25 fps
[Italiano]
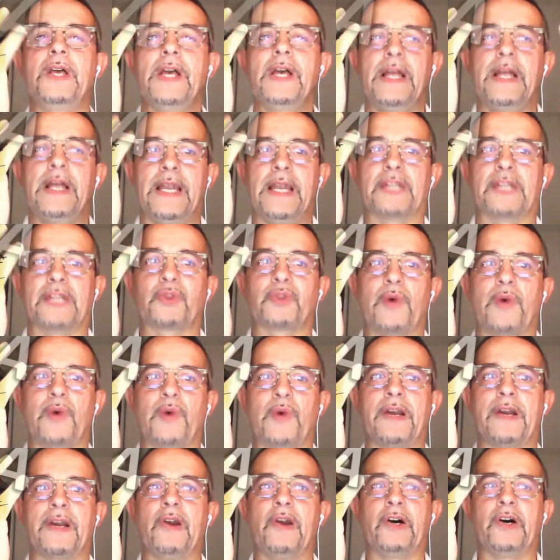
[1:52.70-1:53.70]
La
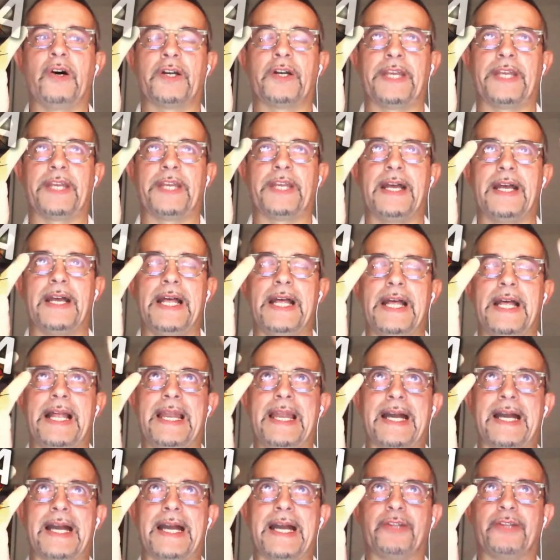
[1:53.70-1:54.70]
sua gloria,
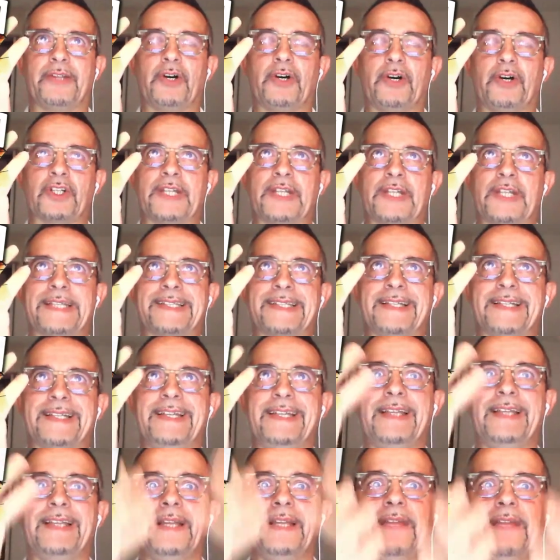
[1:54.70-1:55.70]
la kadosh, la
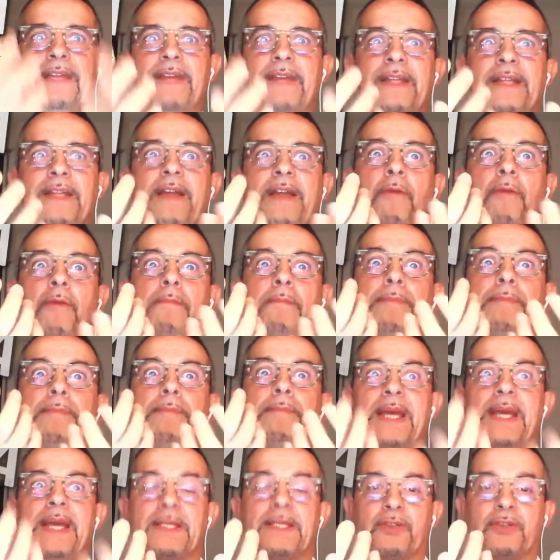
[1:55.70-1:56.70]
santità diventa un
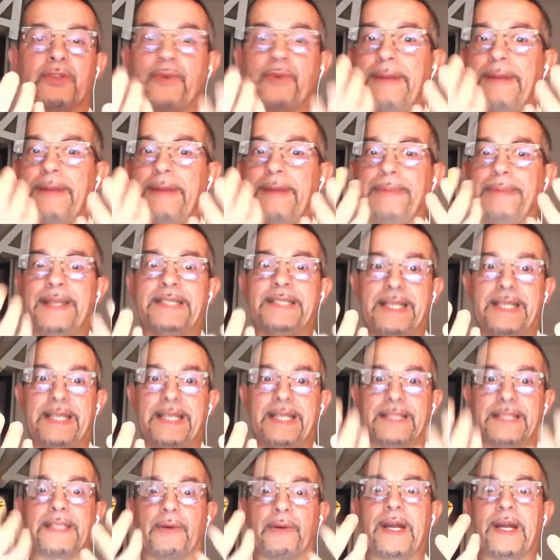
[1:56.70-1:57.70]
peso, una
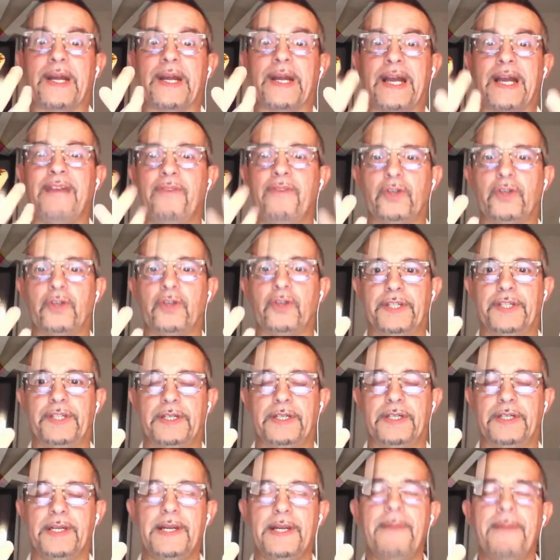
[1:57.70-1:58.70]
presenza, una kavod.